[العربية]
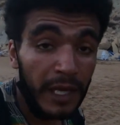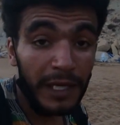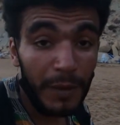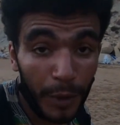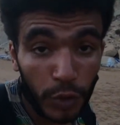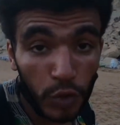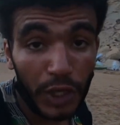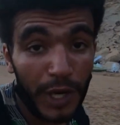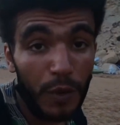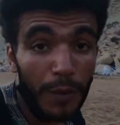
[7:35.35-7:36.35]
الا بغيتو
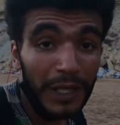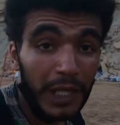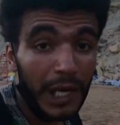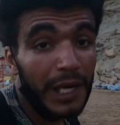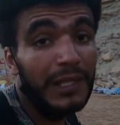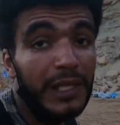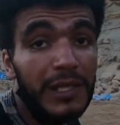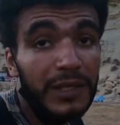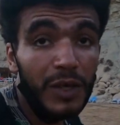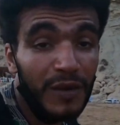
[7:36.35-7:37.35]
تشريو الماتيريال
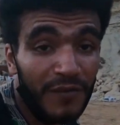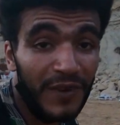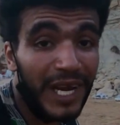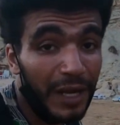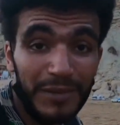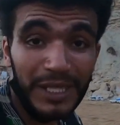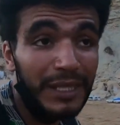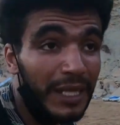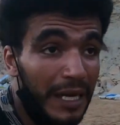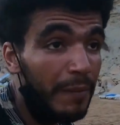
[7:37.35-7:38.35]
ديال السيرف راه
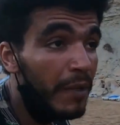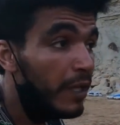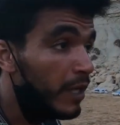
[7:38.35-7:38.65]
50 درهم